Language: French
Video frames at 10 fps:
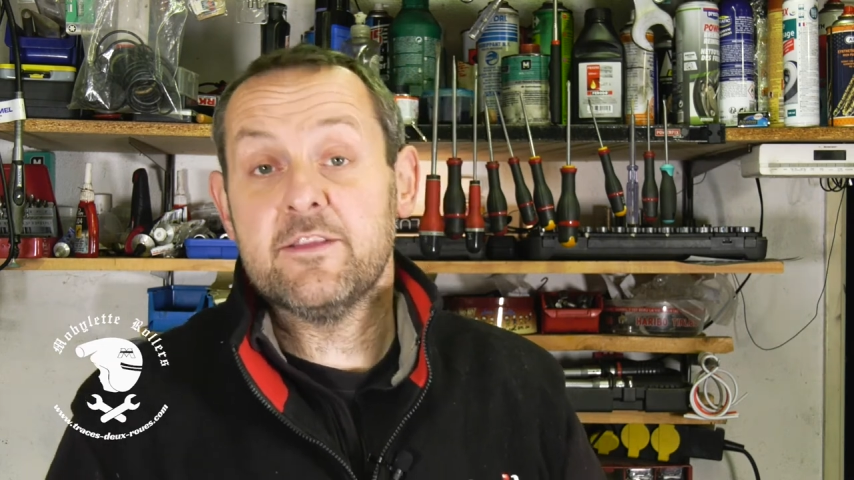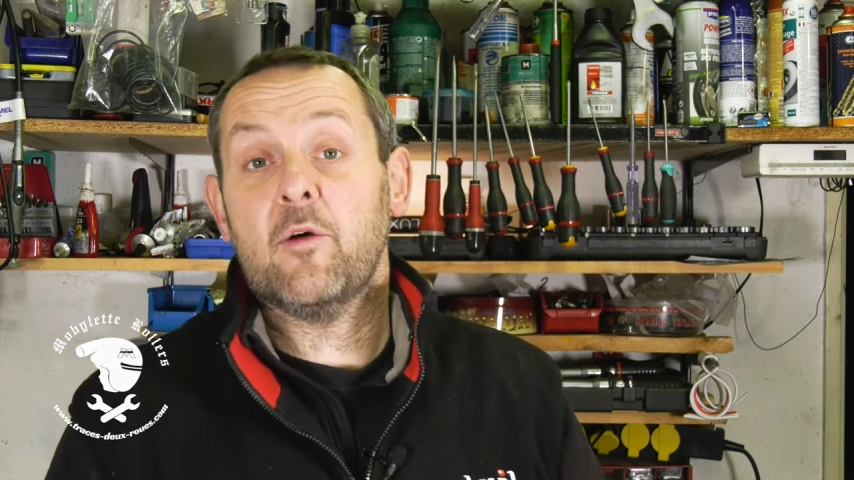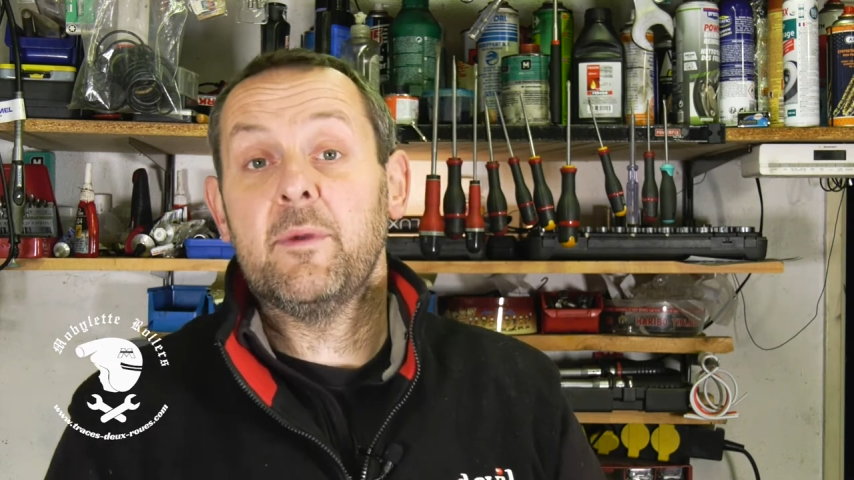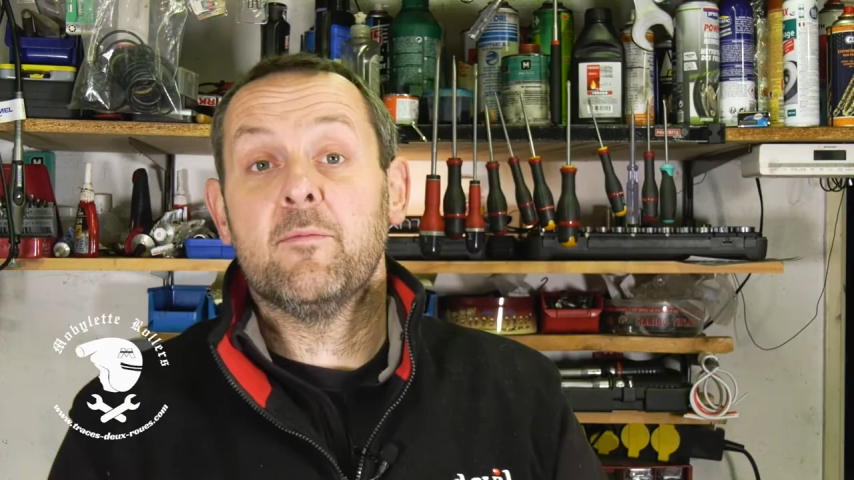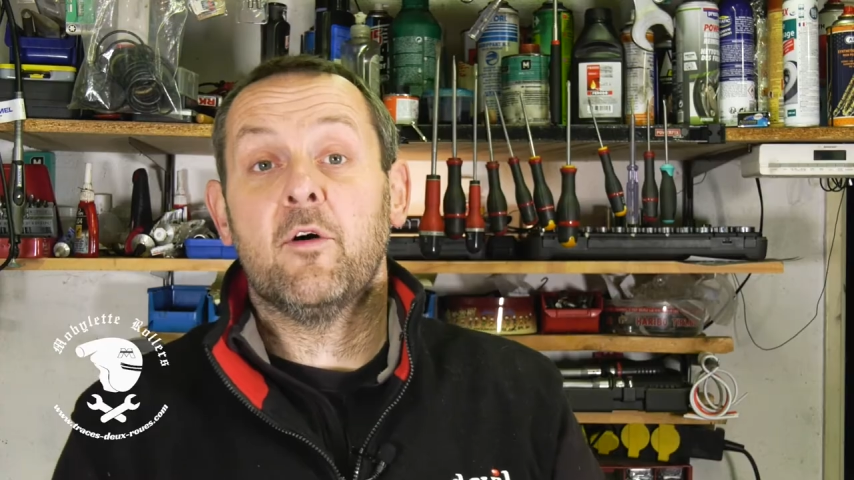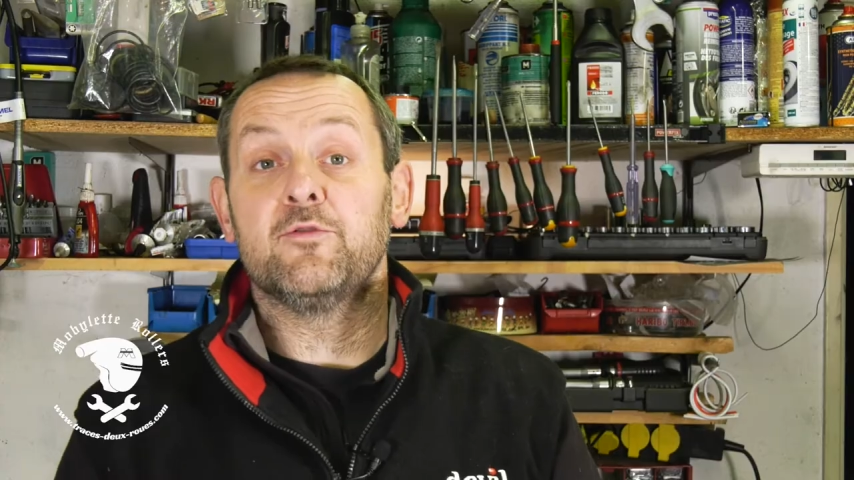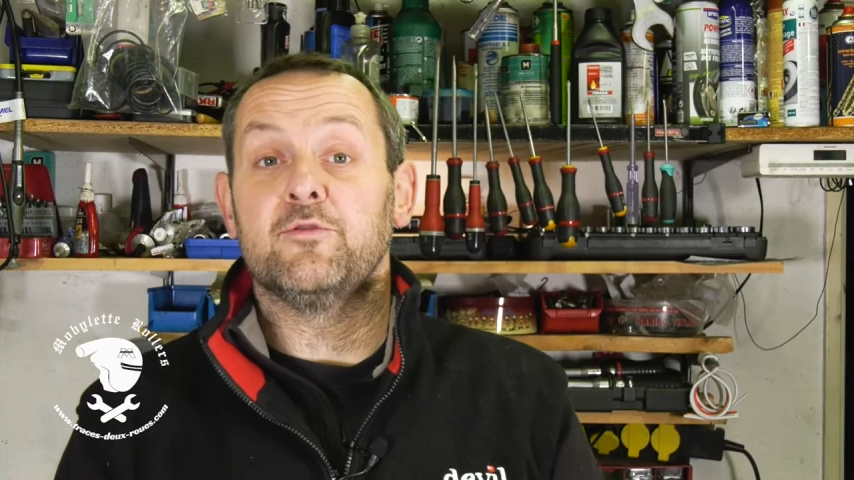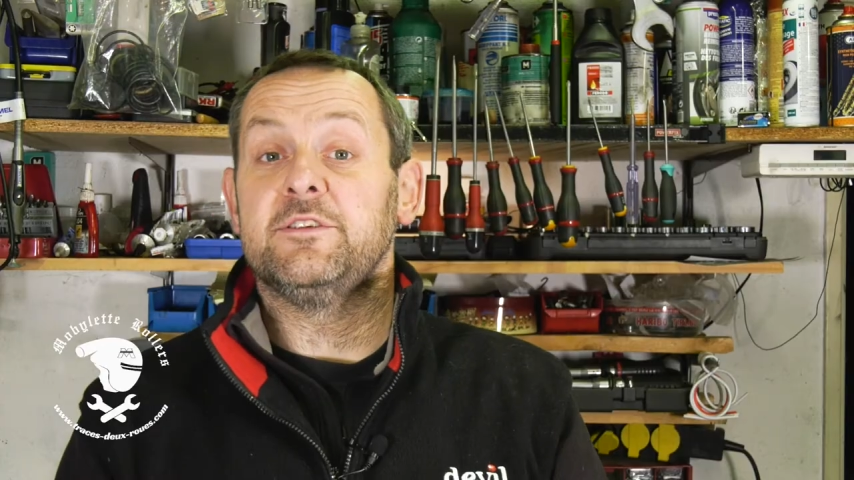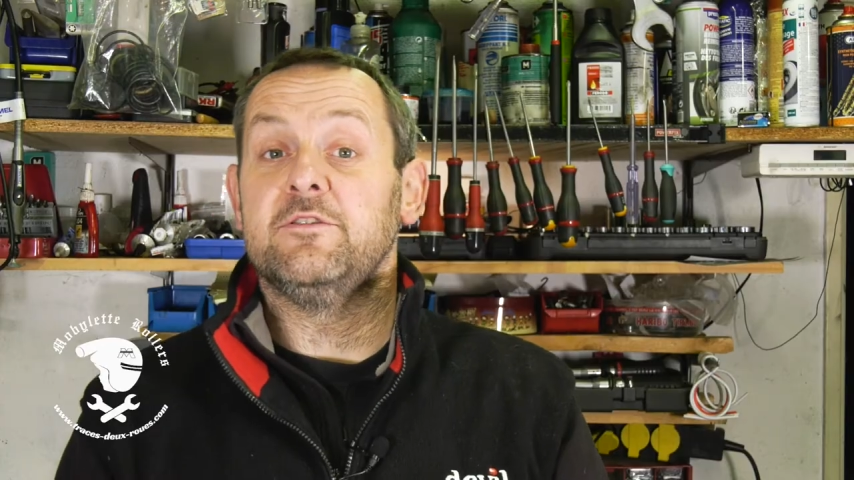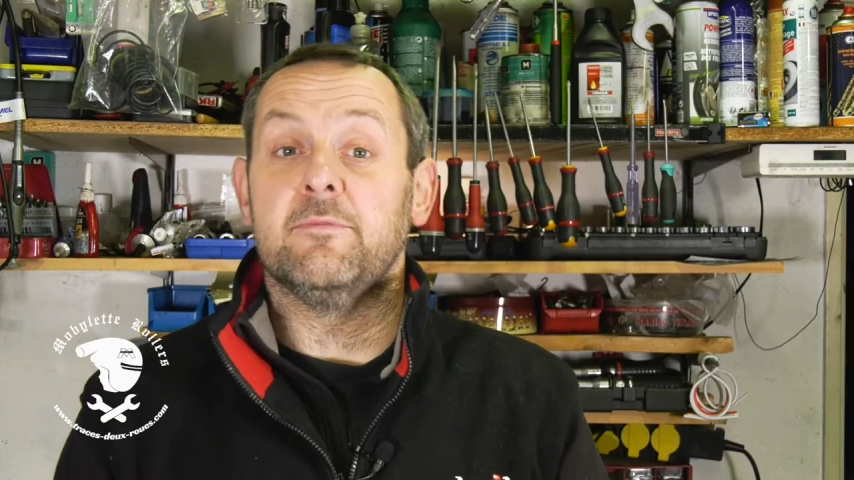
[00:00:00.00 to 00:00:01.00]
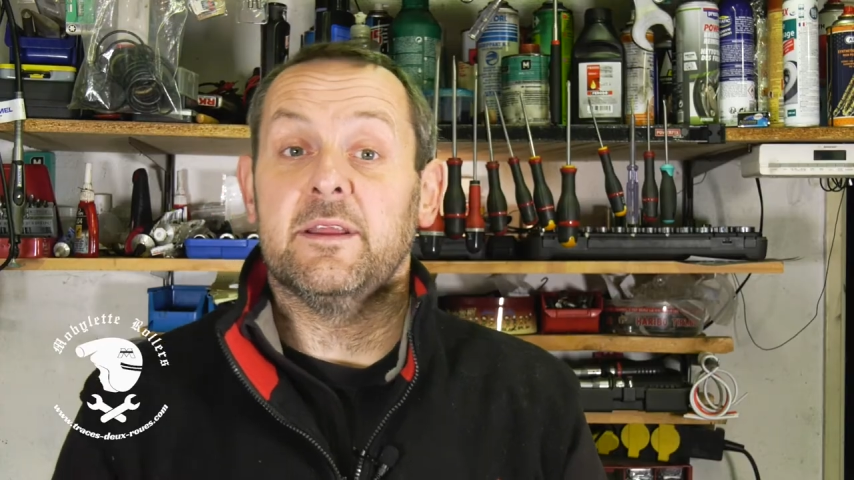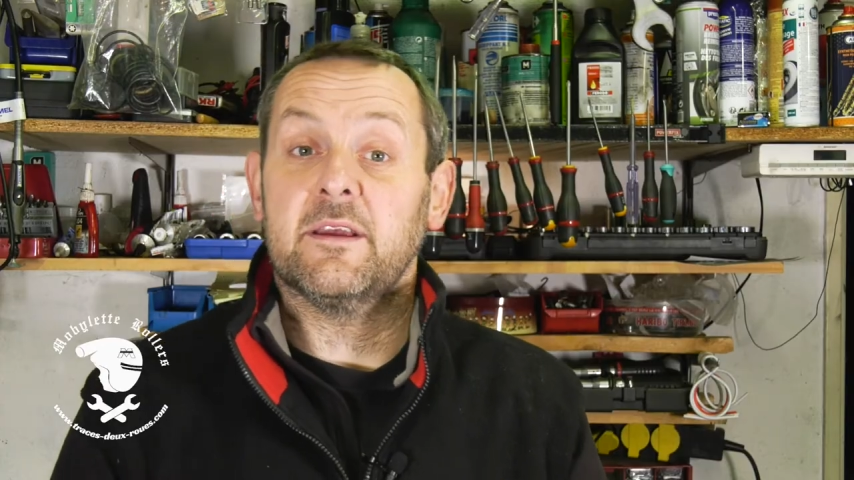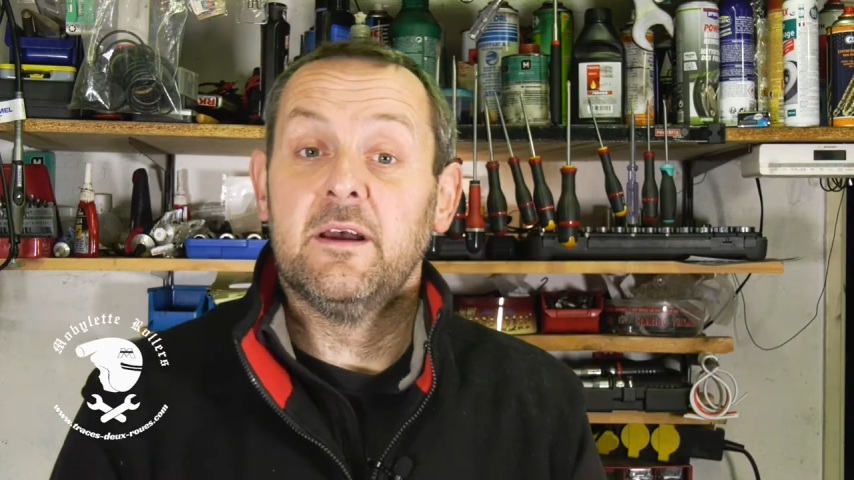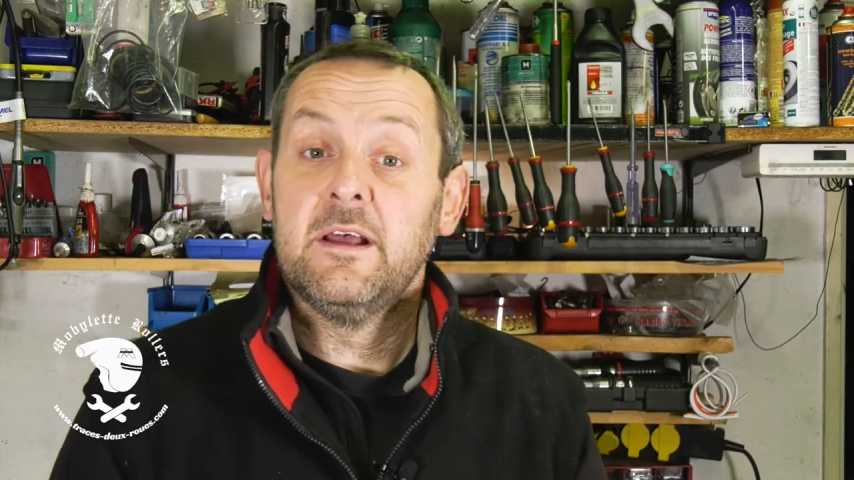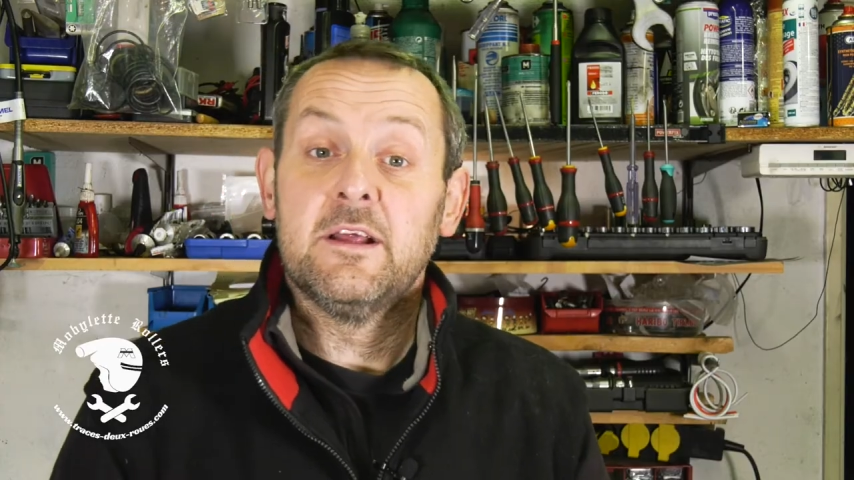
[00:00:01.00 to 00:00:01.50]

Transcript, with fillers: énormément de kilomètres.